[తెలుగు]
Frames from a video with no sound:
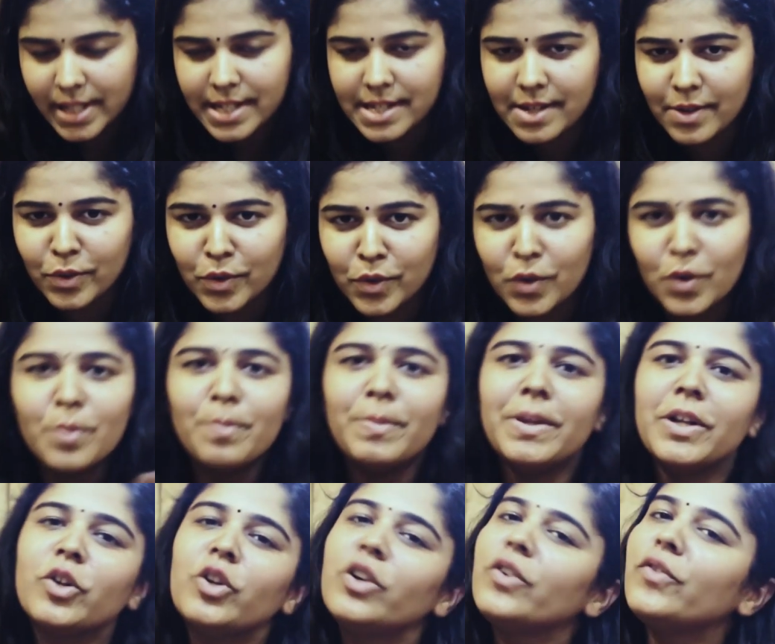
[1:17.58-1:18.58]
రిలీజ్ అవుతుందో
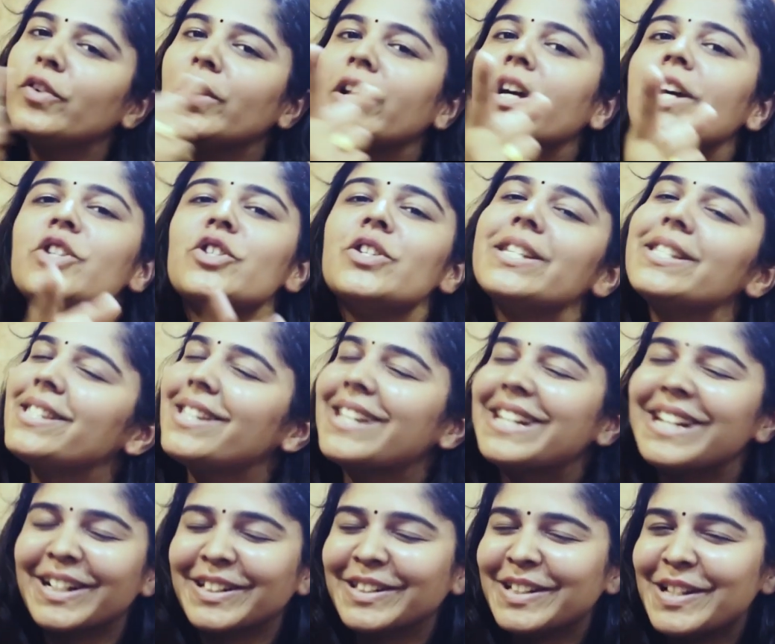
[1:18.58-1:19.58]
మీరు కూడా ఫుల్గా ఎంజాయ్
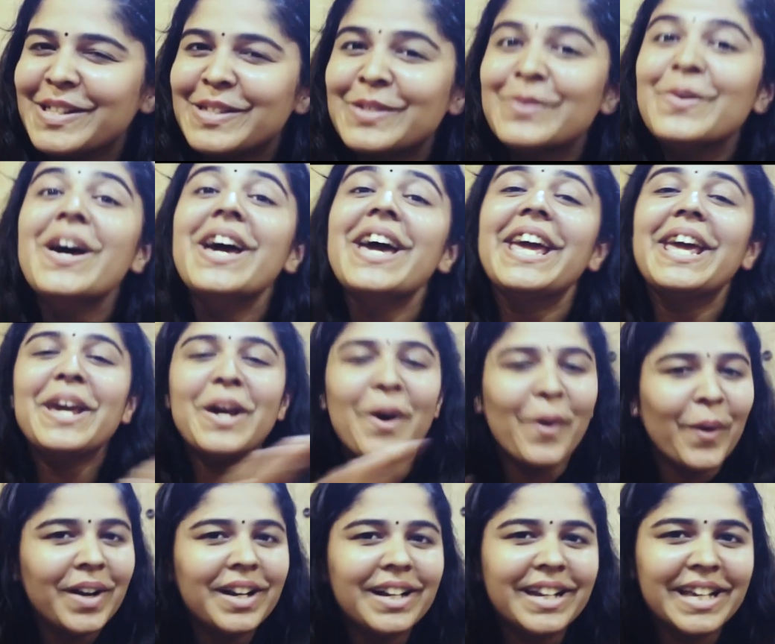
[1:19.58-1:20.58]
చేస్తారు నాకు తెలుసు ఈ
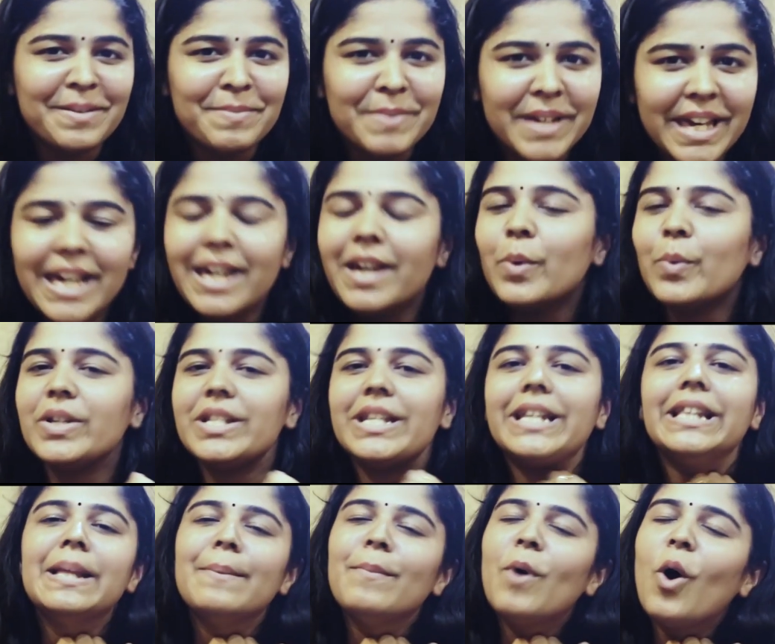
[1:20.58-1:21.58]
హోల్ టీమ్కి
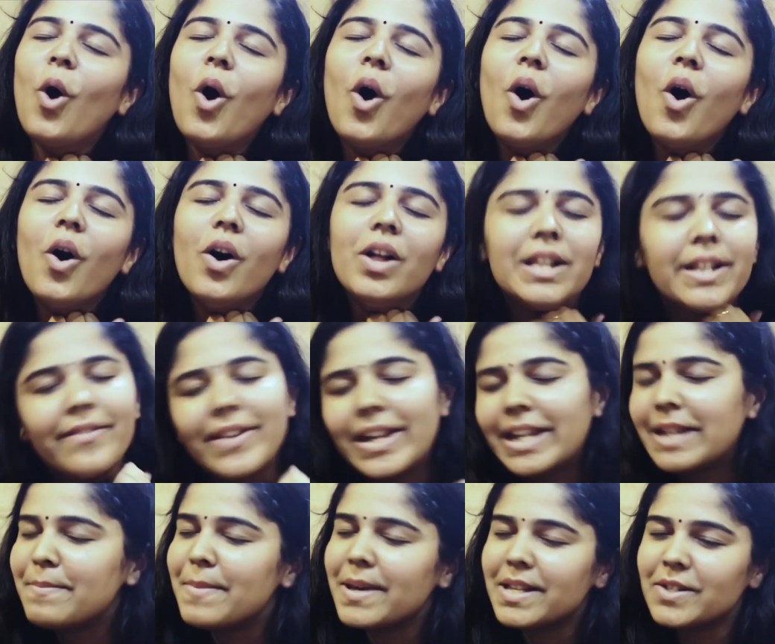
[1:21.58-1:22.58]
విషింగ్ దెమ్ ఆల్ ద
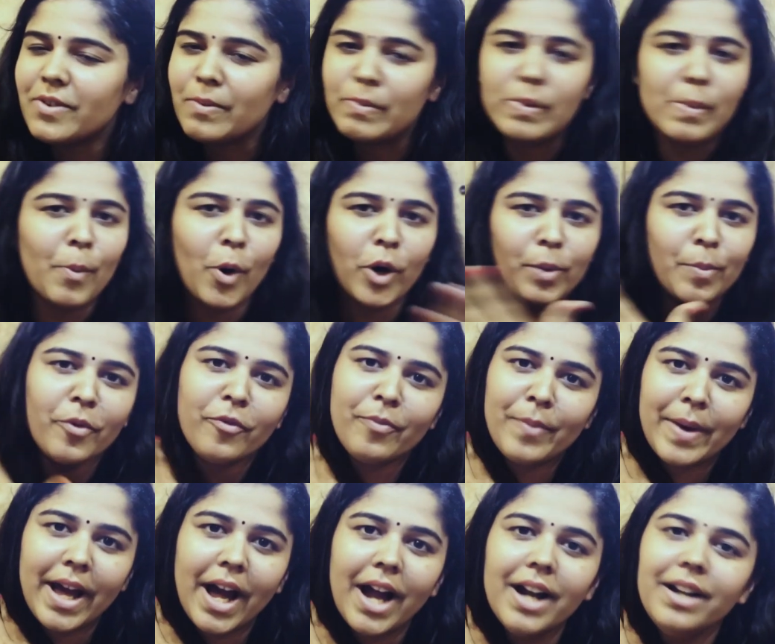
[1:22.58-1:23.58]
వెరీ బెస్ట్ ఫ్రమ్ ద బాటమ్ ఆఫ్
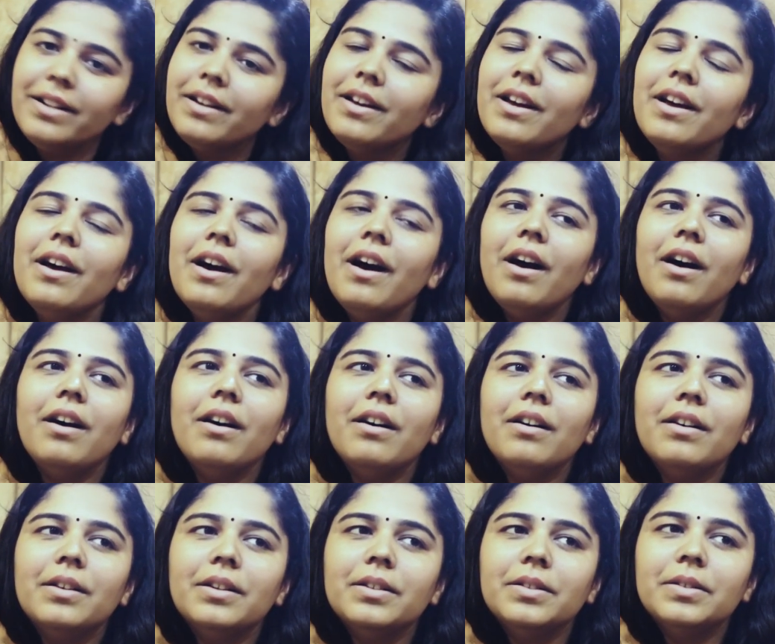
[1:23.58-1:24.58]
మై హార్ట్
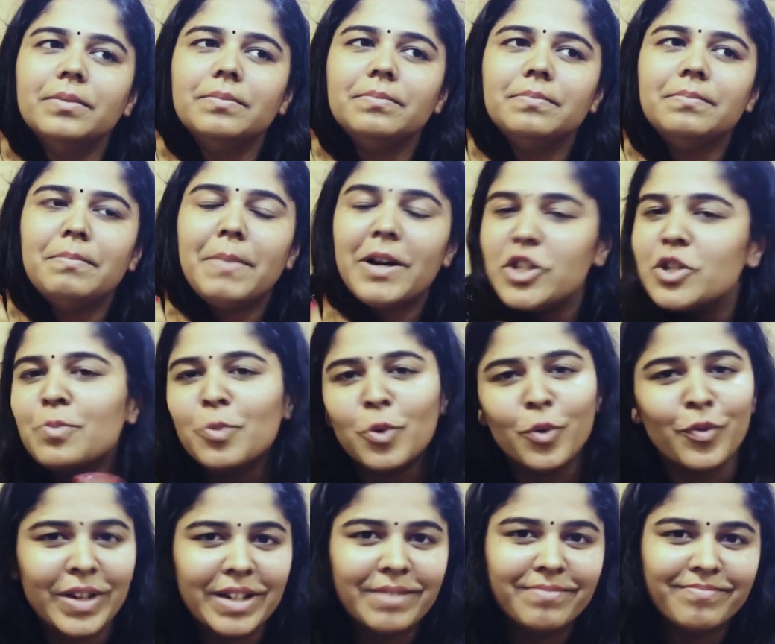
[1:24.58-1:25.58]
మంచి మూవీ